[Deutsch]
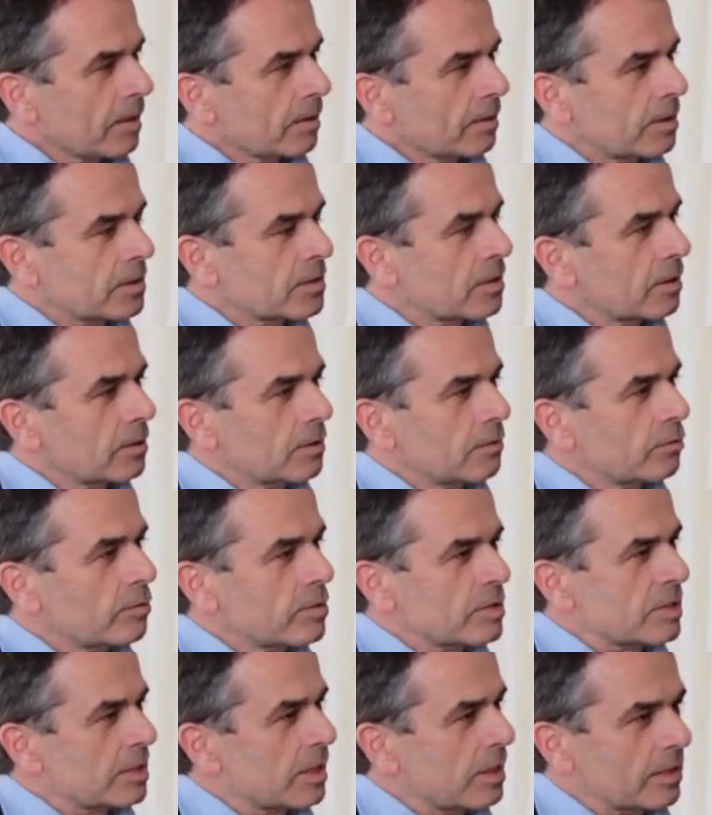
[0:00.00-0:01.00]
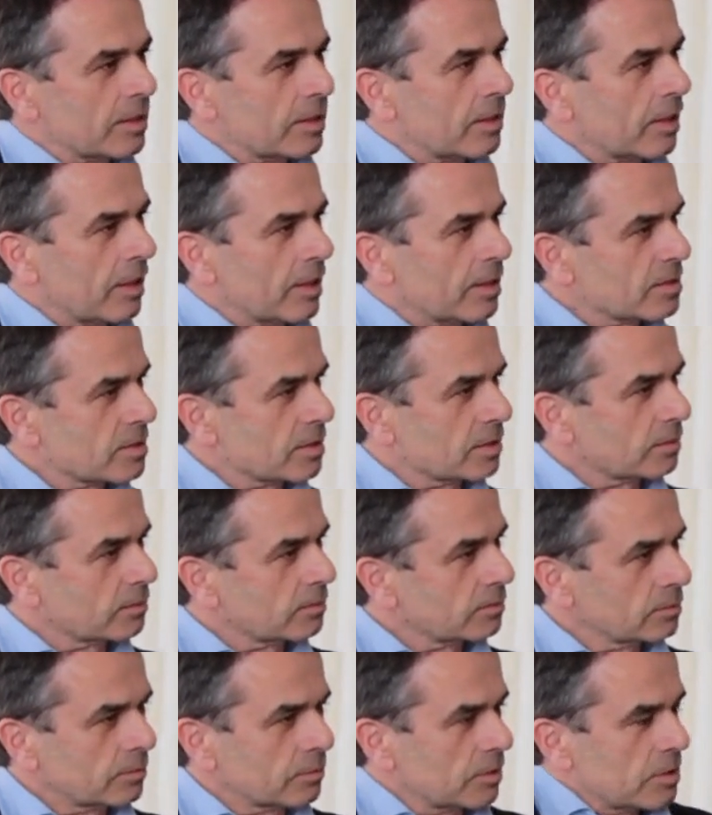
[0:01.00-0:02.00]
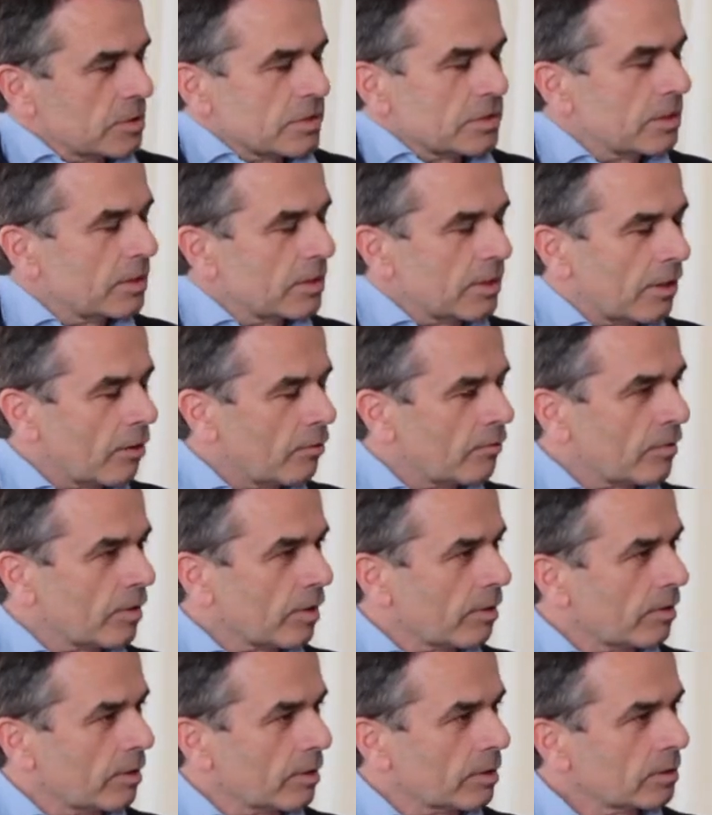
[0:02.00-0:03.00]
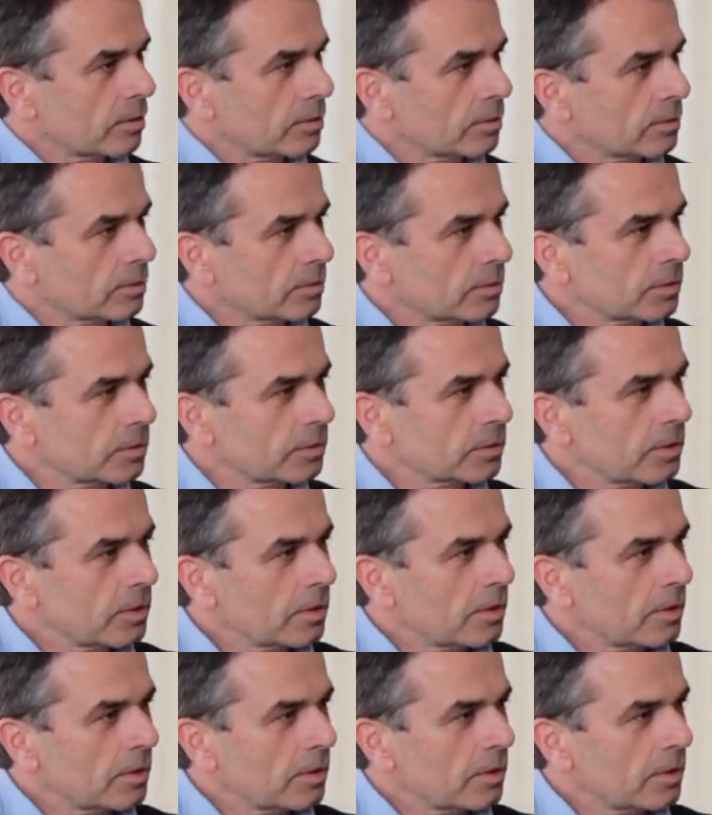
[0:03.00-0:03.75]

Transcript: das kann die Universität nicht leisten. Das ist nicht ihre Aufgabe. Ja.